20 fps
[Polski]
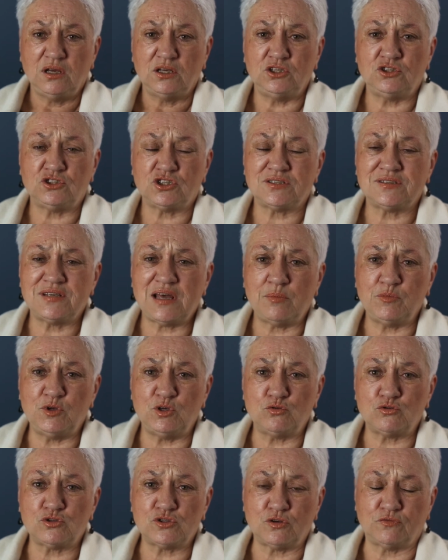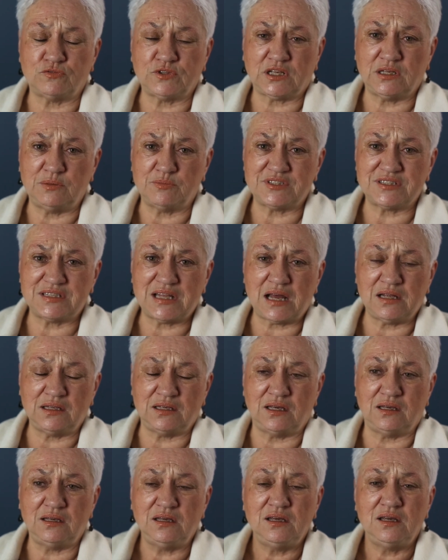I czasami już są w takim
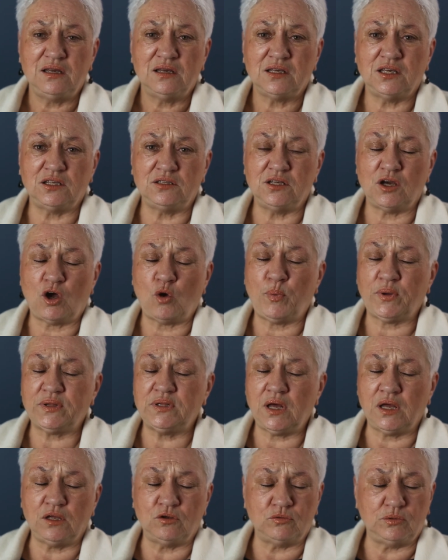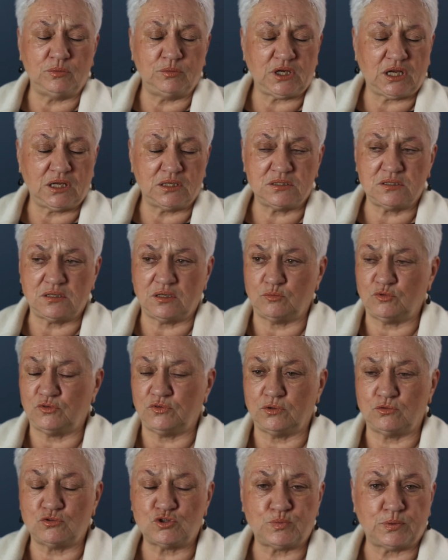stanie, kiedy opadają im ręce i
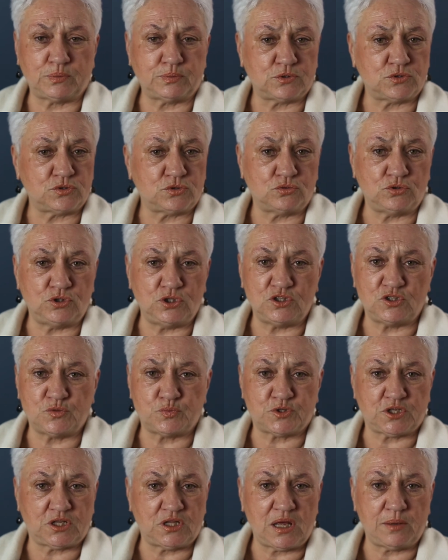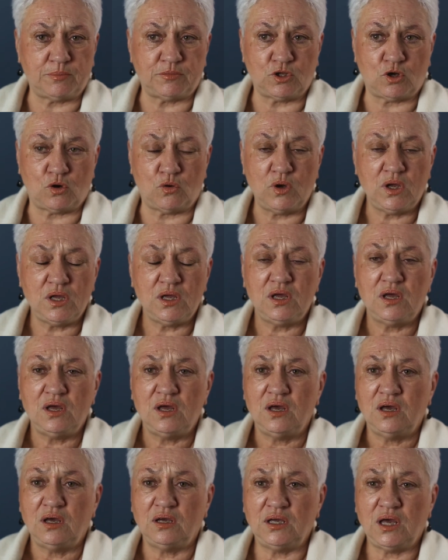mówią już po prostu nic przede mną,
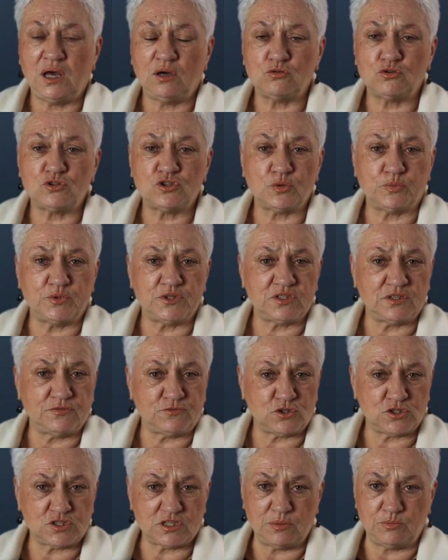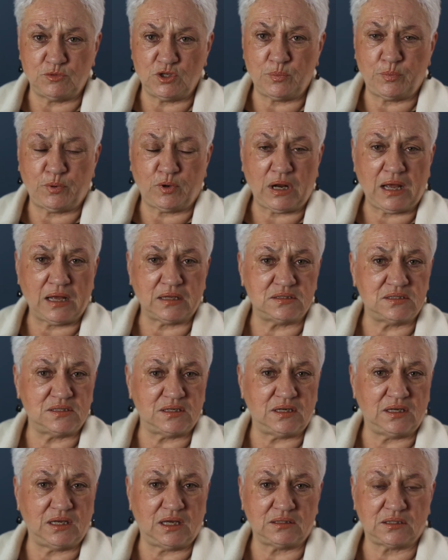ja już sobie z tym wszystkim nie
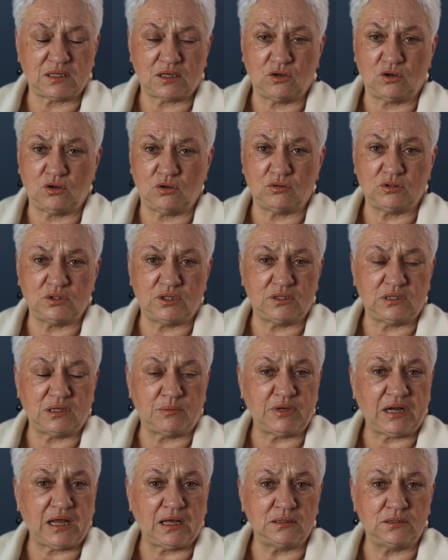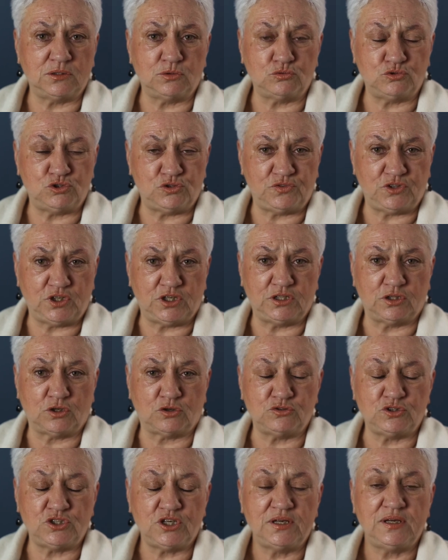poradzę, ja tego nie dam rady
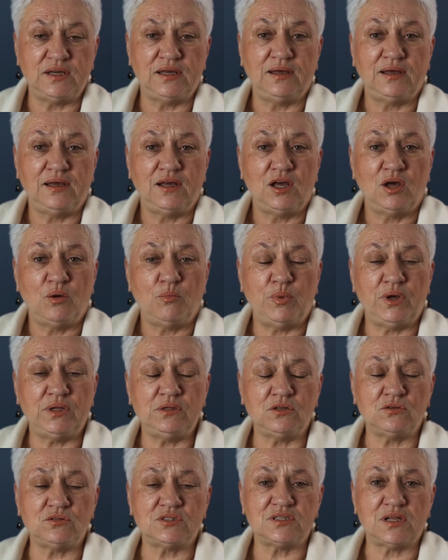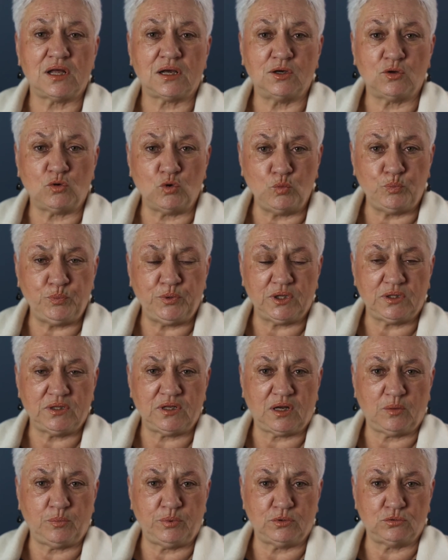udźwignąć. Będąc na grupie
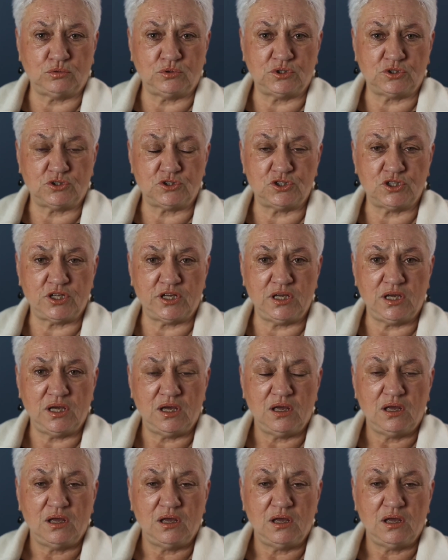terapeutycznej,